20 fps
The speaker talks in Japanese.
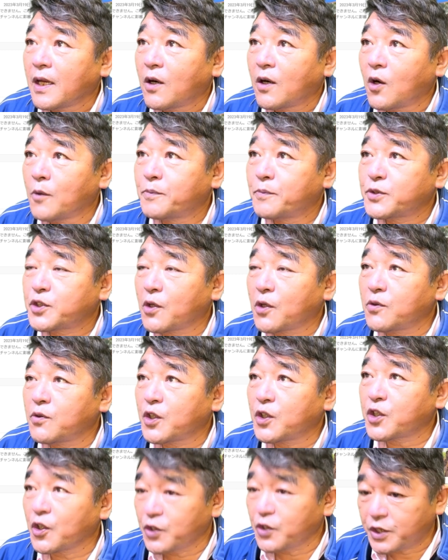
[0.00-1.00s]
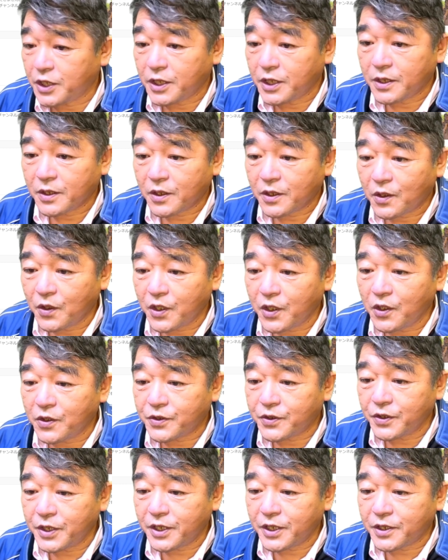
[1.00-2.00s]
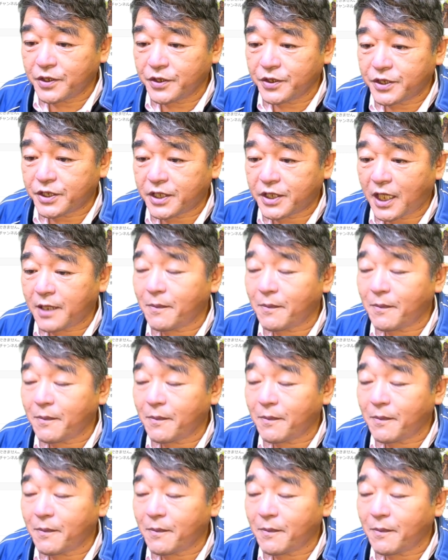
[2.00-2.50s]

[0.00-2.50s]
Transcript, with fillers: オプションを表示。これをクリックしてい